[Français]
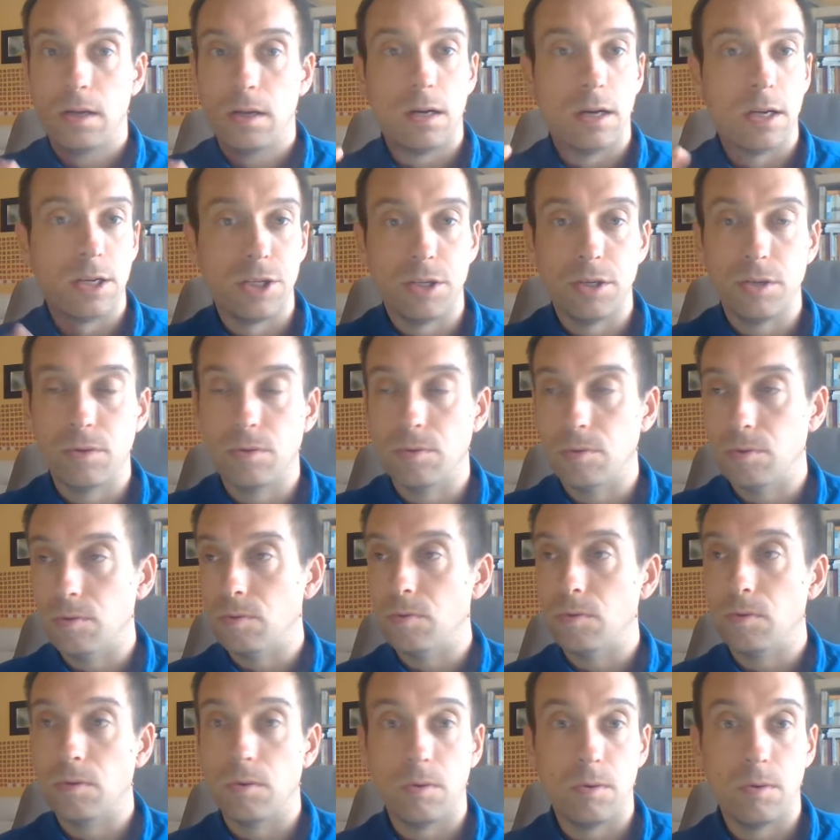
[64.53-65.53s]
la
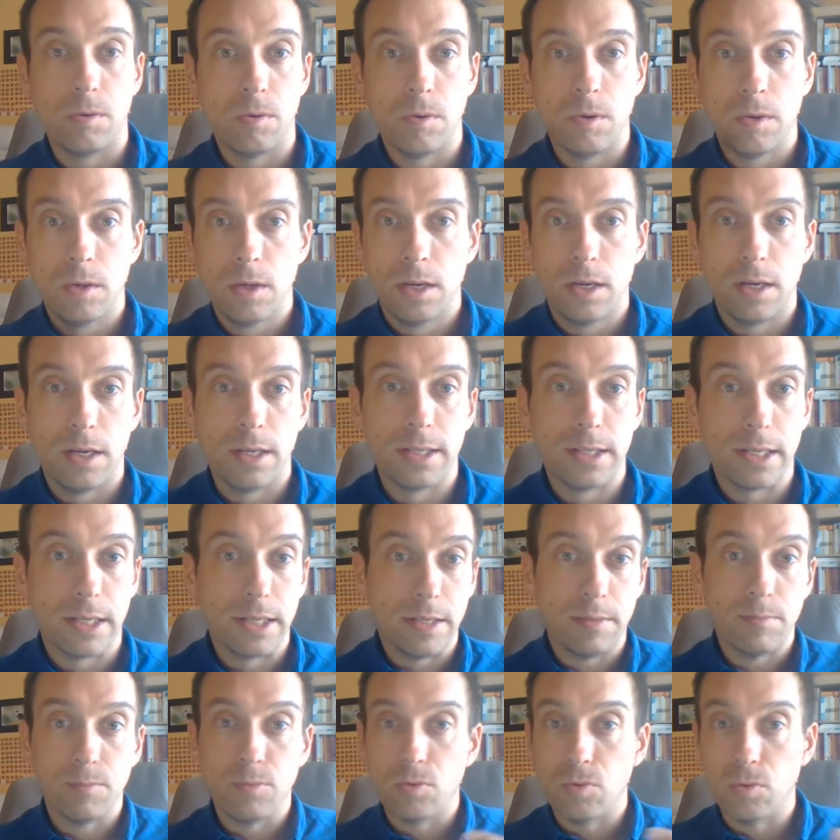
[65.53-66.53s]
géo, euh, les
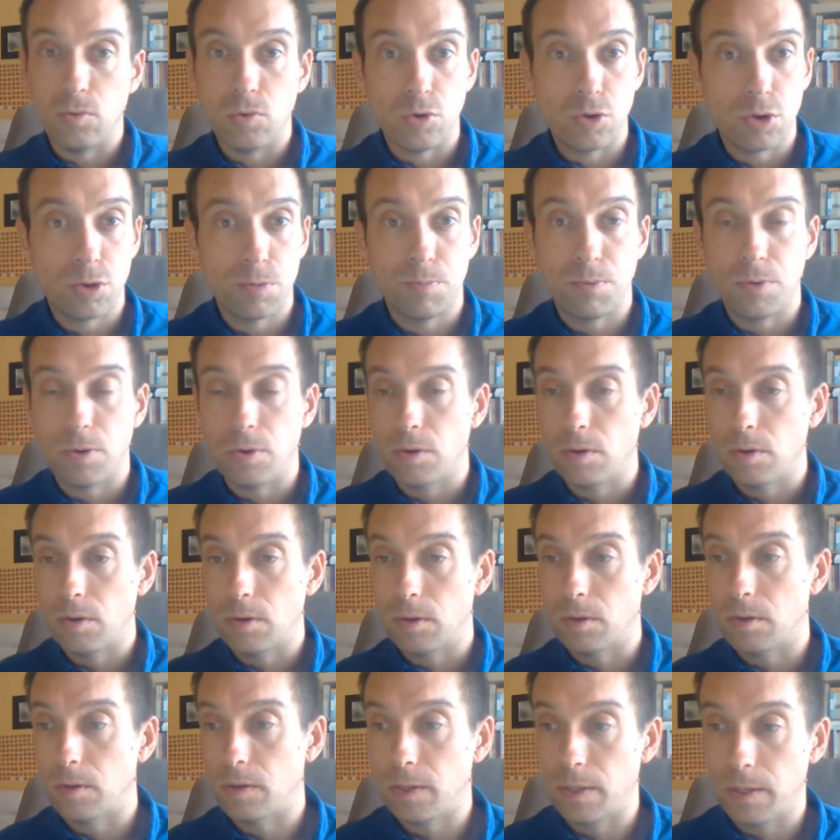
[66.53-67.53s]
animaux, le
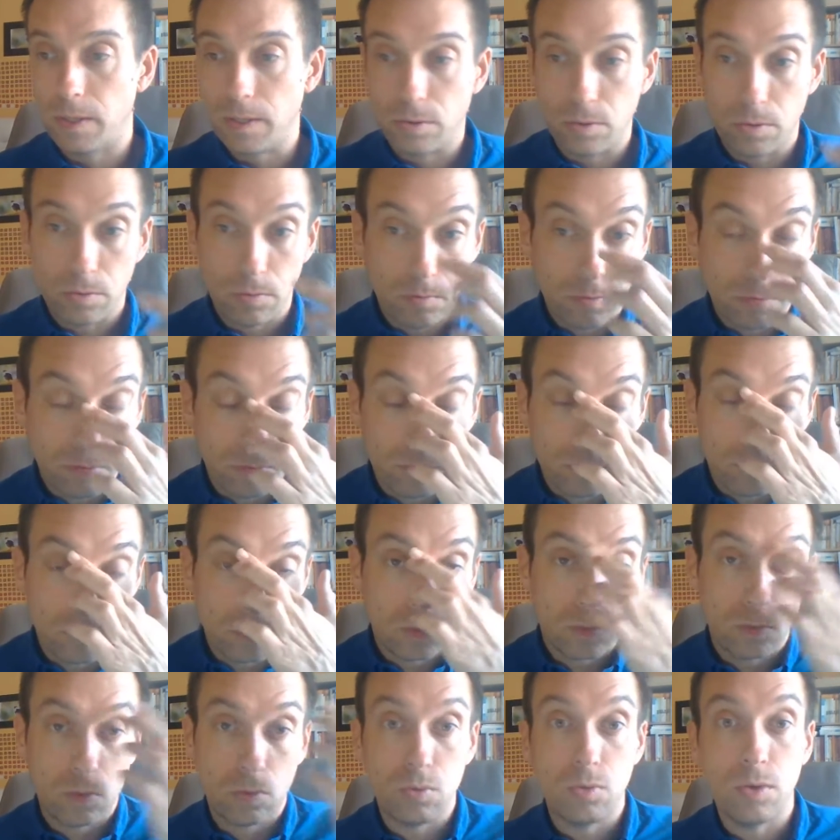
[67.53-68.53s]
sport,
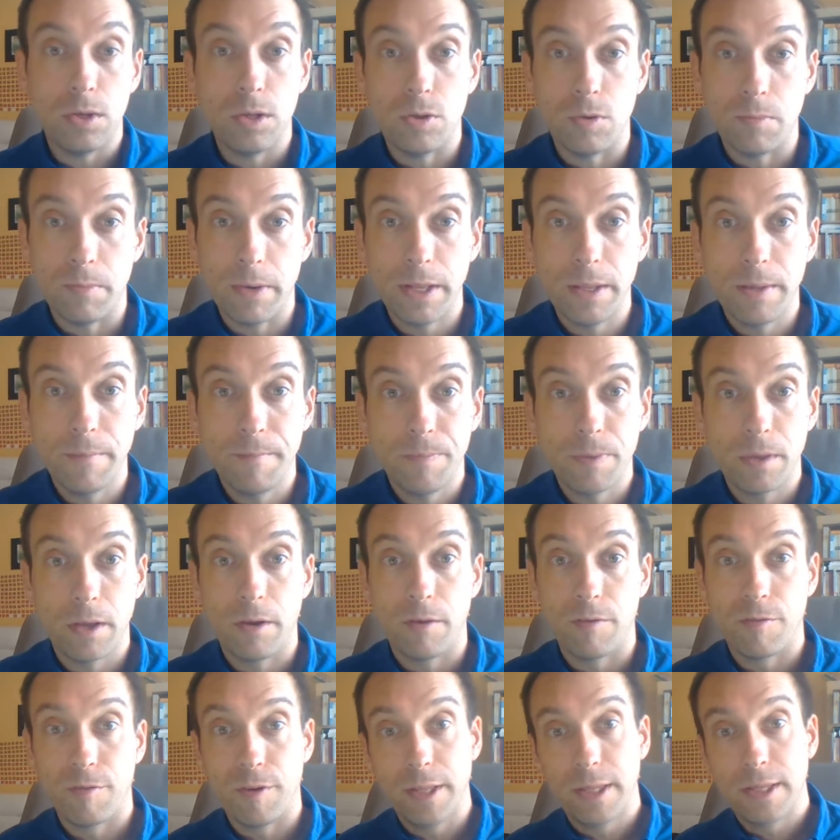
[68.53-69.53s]
tous les domaines en
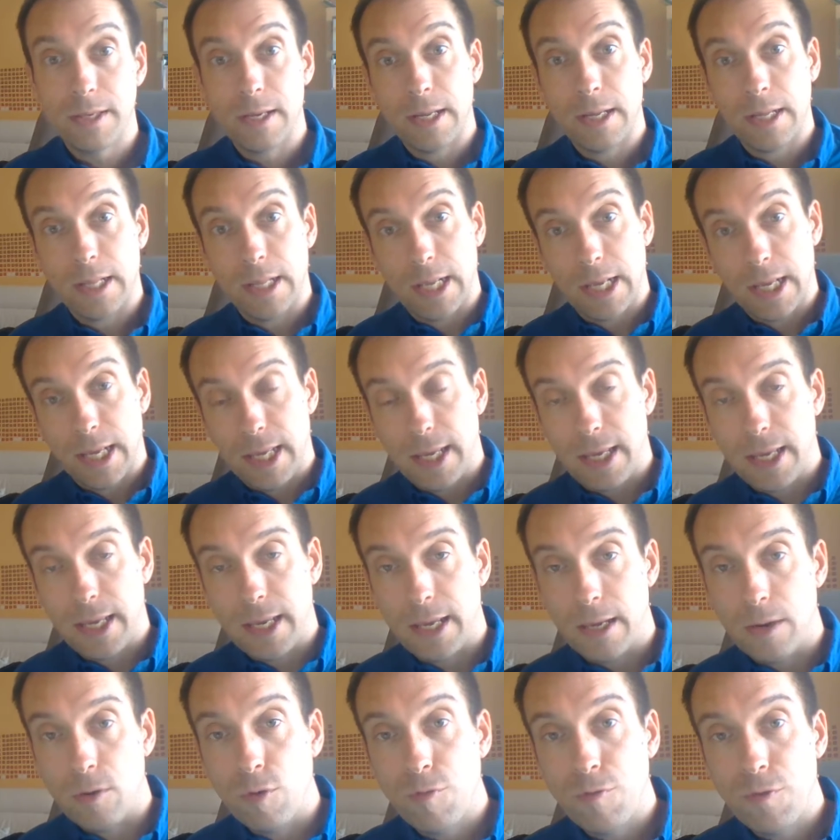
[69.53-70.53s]
fait.
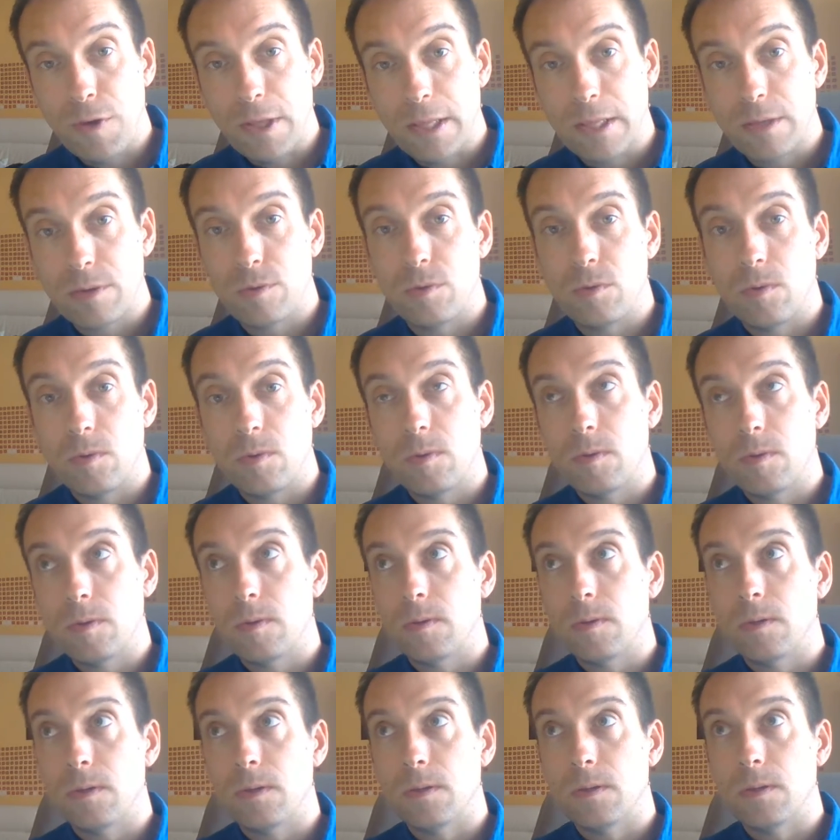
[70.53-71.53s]
Et le fait que
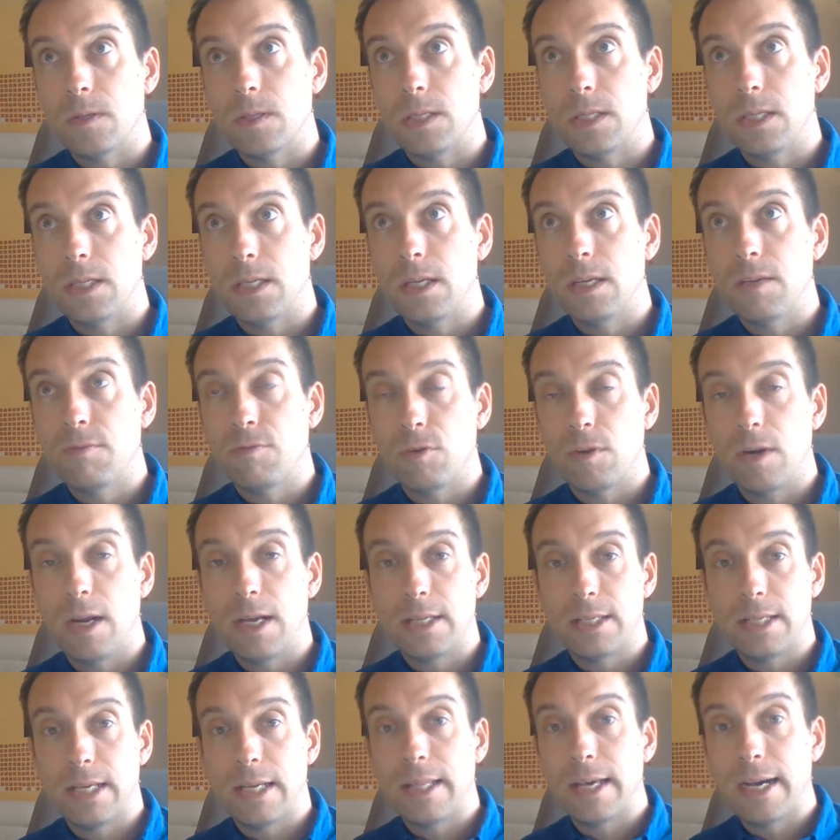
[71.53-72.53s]
ces livres-là
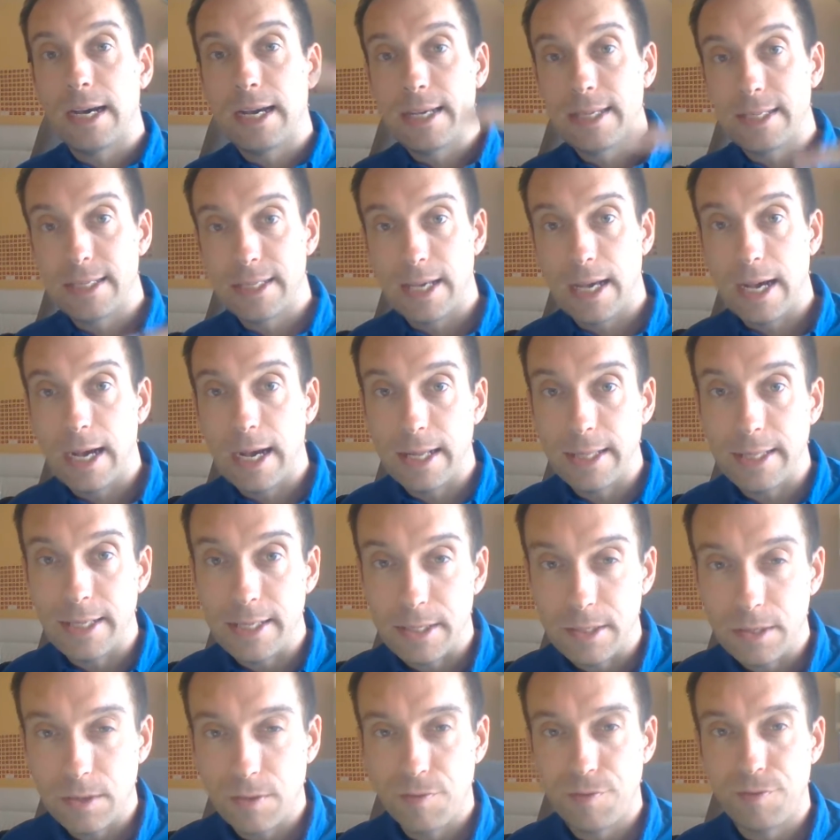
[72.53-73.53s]
s'adressent à
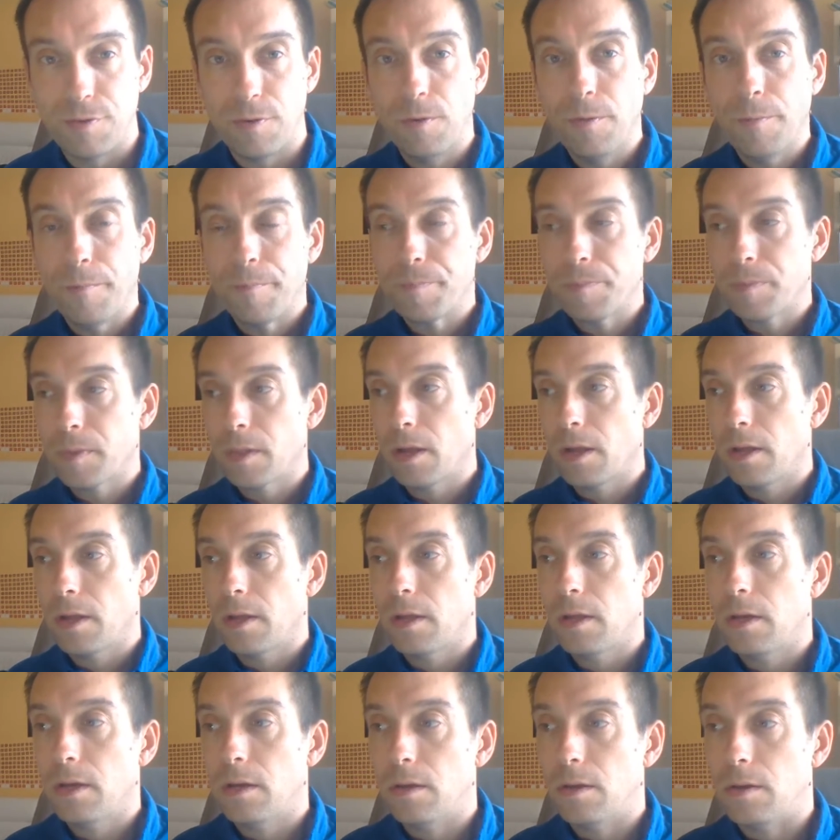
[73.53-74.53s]
des enfants
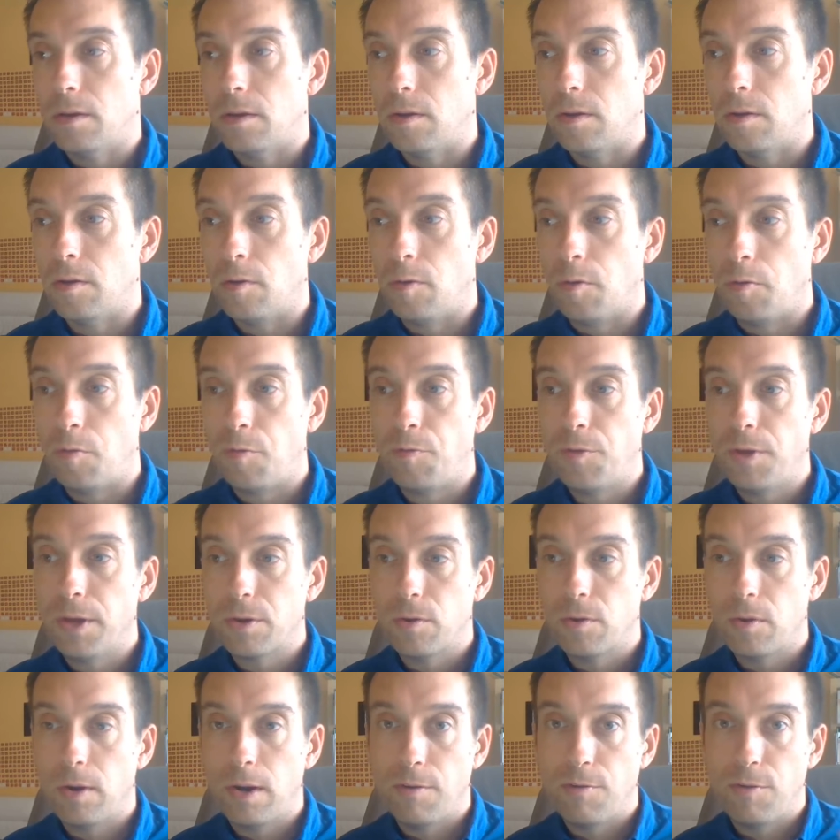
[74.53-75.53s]
fait
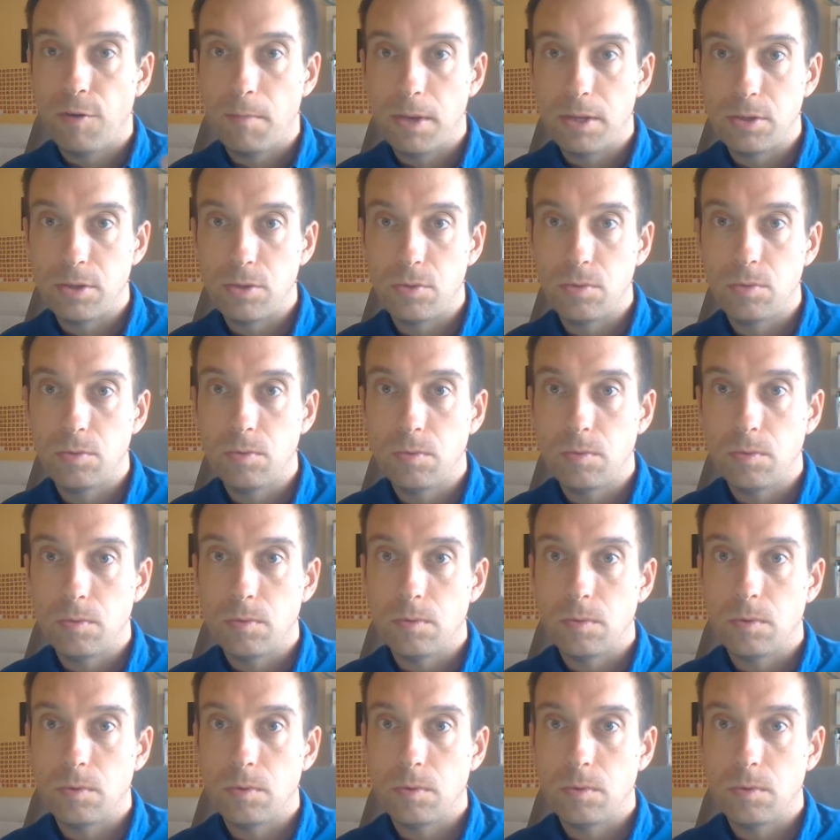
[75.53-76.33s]
que l'information,